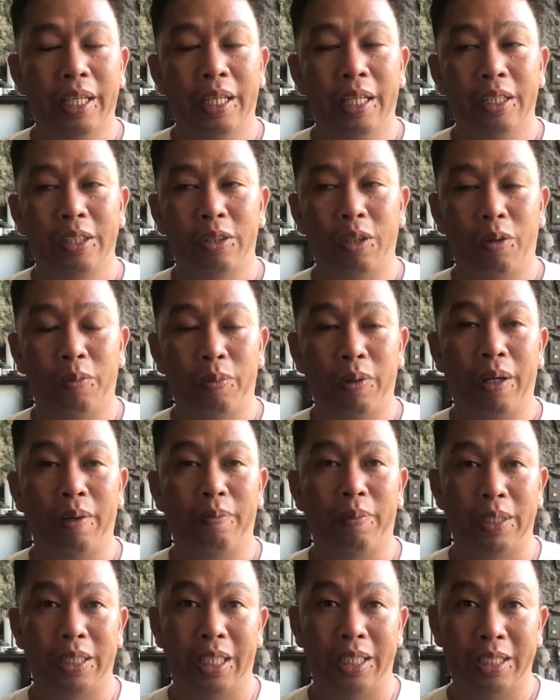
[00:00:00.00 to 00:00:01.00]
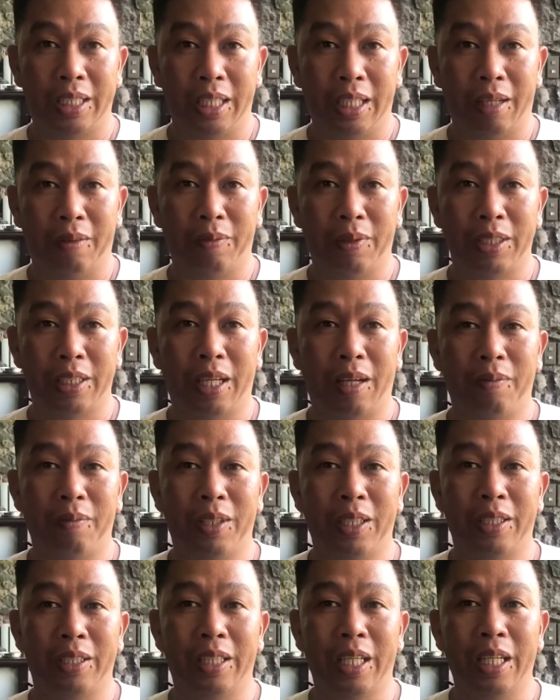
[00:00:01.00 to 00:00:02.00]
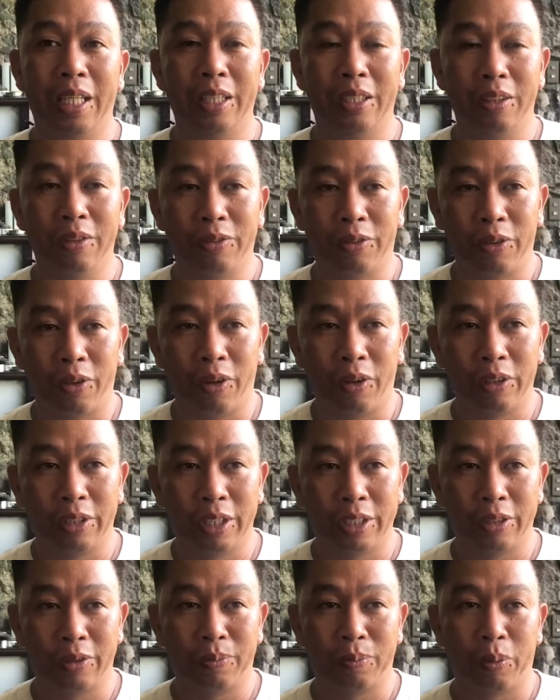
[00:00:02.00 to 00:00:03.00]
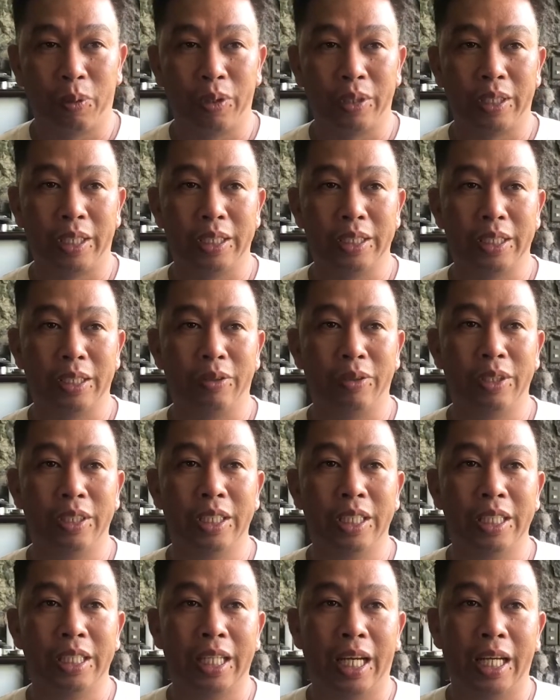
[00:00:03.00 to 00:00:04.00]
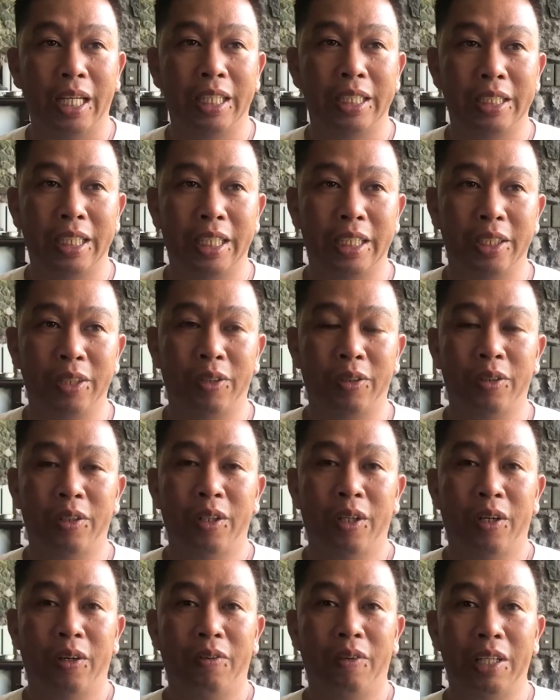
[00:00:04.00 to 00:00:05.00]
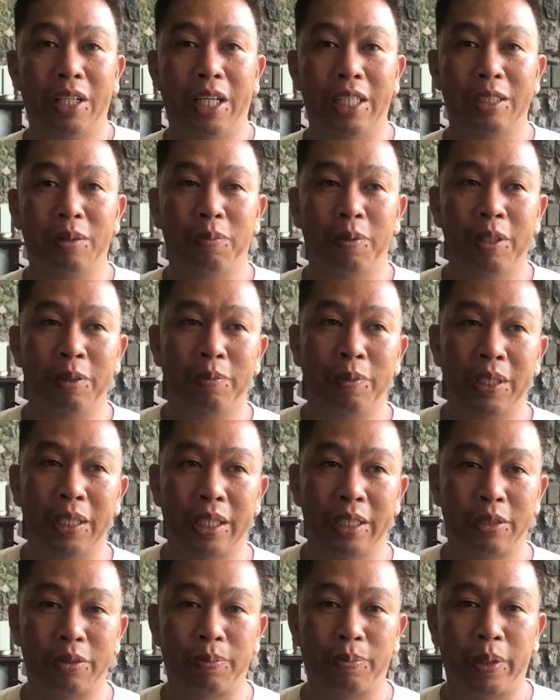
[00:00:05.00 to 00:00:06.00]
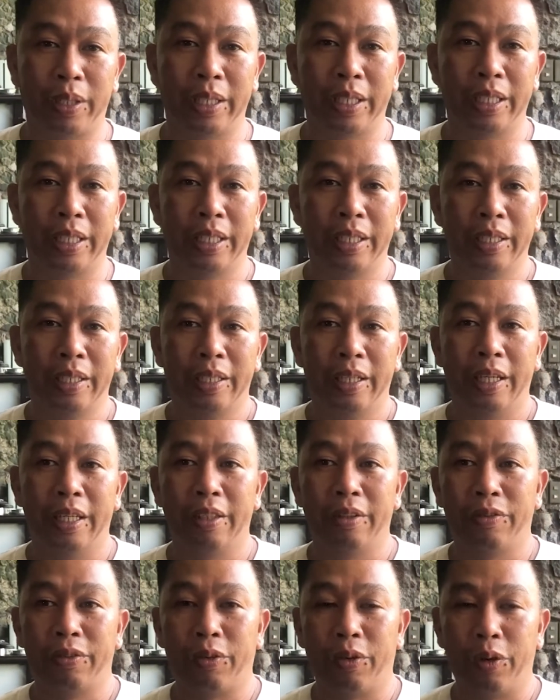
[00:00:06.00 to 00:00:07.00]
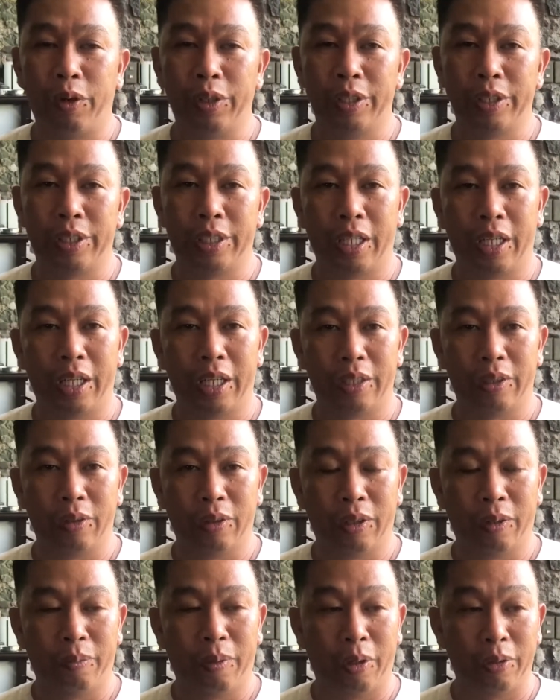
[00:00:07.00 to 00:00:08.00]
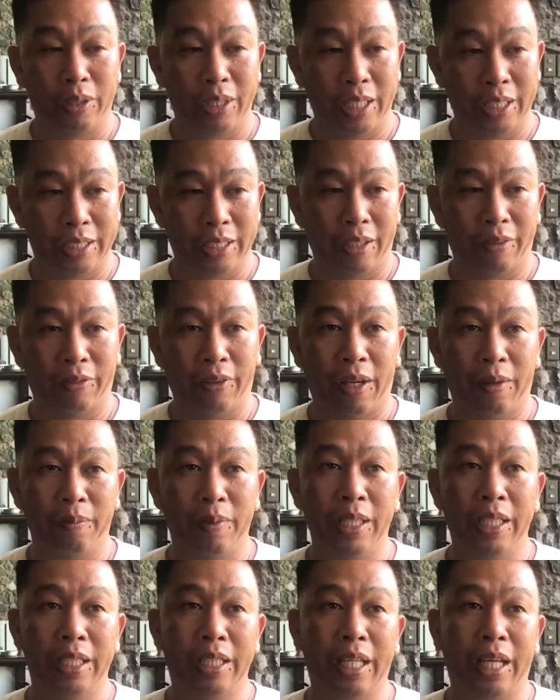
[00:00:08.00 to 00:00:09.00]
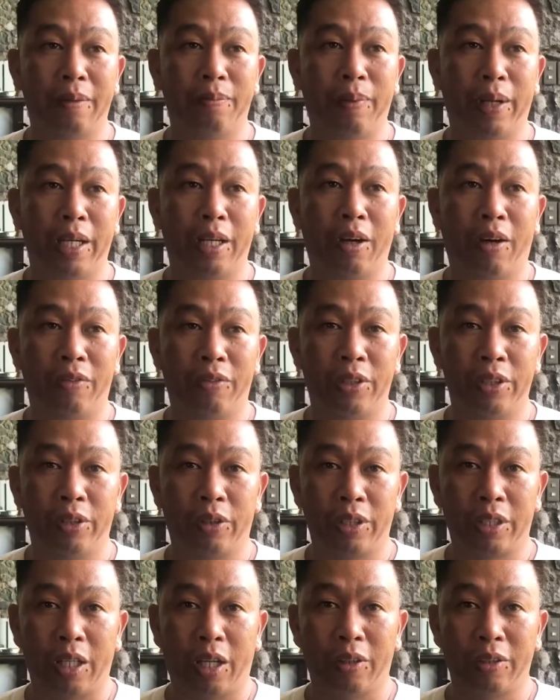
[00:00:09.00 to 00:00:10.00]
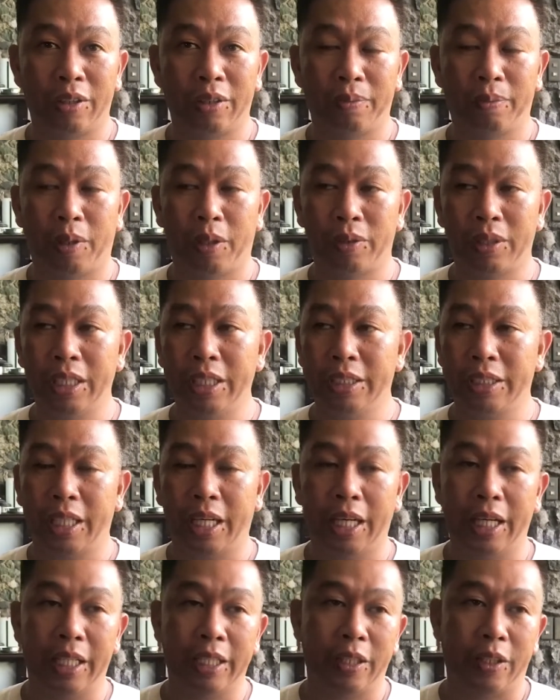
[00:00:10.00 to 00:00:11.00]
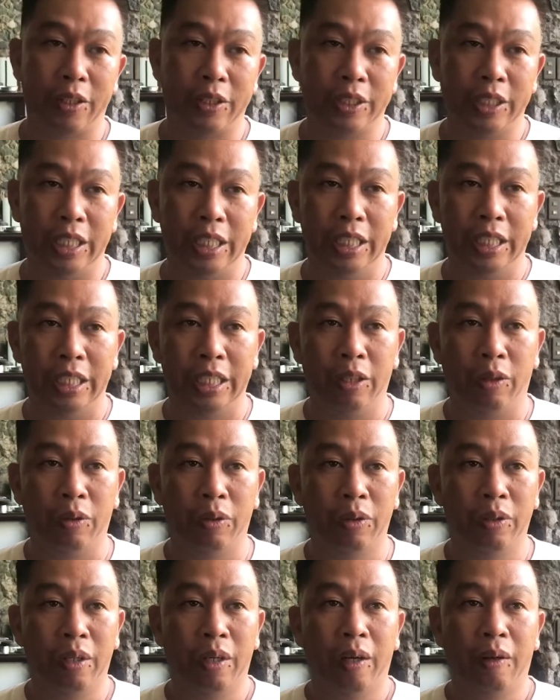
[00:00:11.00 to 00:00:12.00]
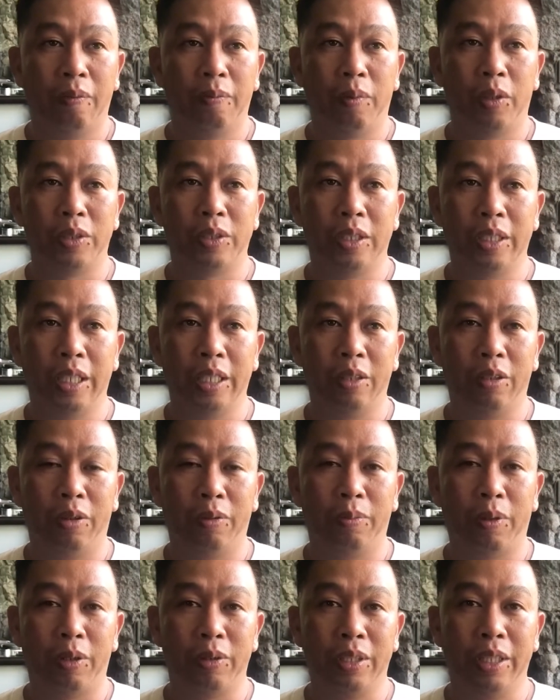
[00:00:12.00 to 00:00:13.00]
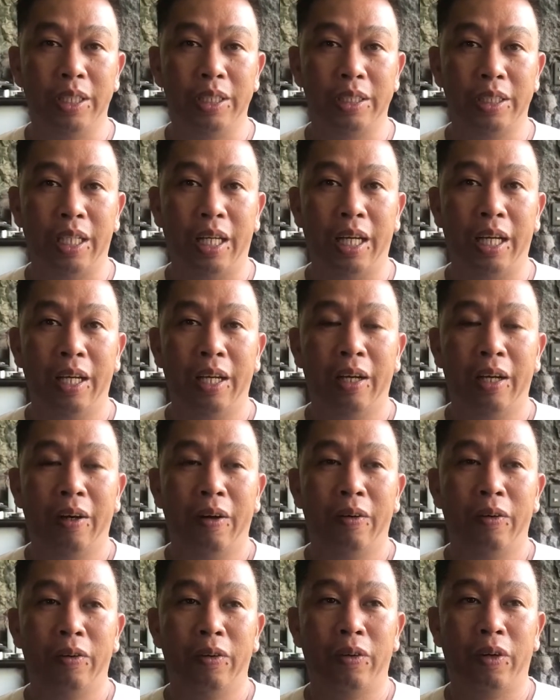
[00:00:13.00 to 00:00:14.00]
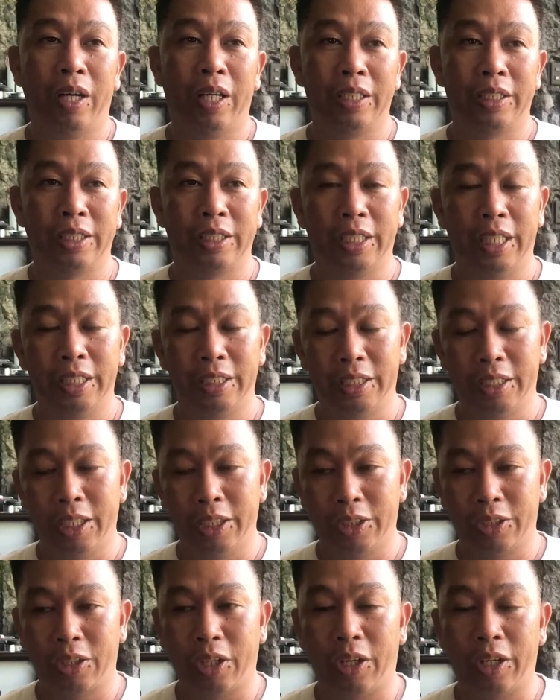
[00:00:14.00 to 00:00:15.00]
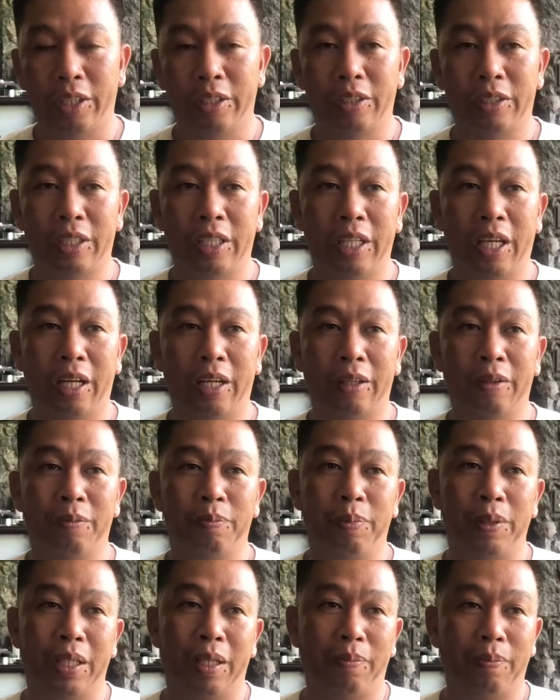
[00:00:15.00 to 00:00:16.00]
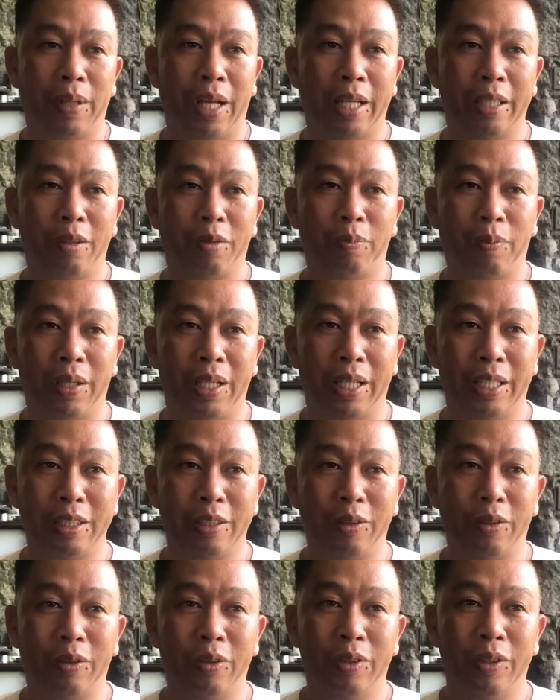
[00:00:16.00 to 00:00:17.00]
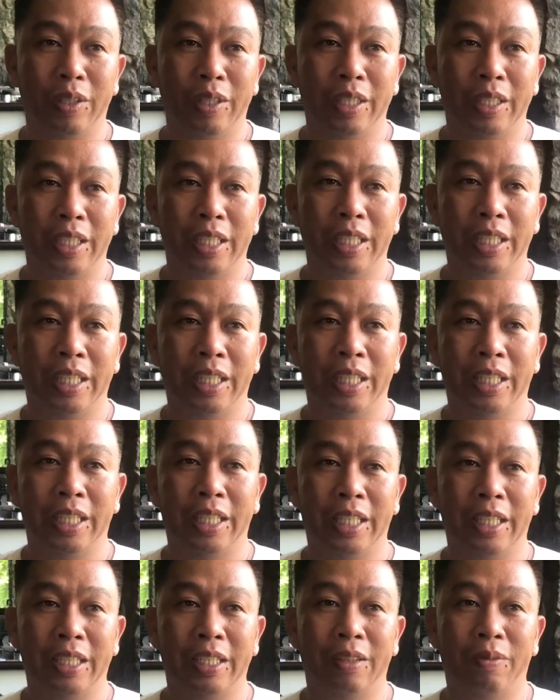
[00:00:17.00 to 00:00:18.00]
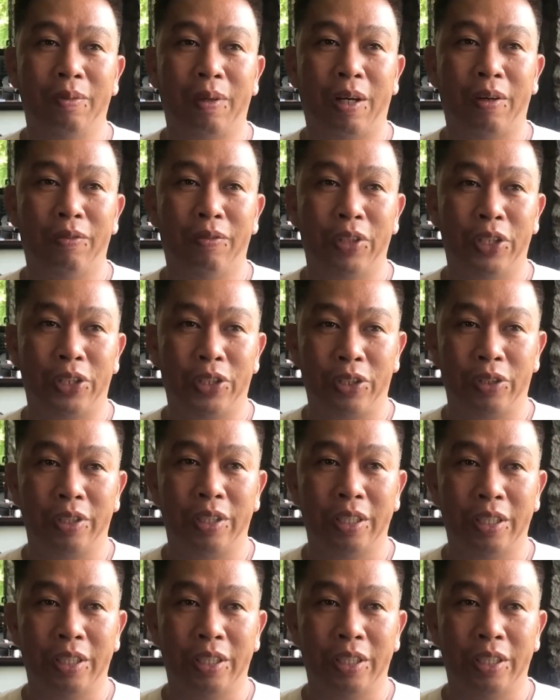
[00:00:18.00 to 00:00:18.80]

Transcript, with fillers: Sobrang pasasalamat namin. Thank you for all the support kasi kung hindi dahil sa inyo, wala si Pilipinas Super League. And of course, uh, to the Bautista family led by Governor Claudio Bautista and our CEO, Boss Dinko Bautista, who has since the start ng pinaplano pa lang to, eh, yung mga vision,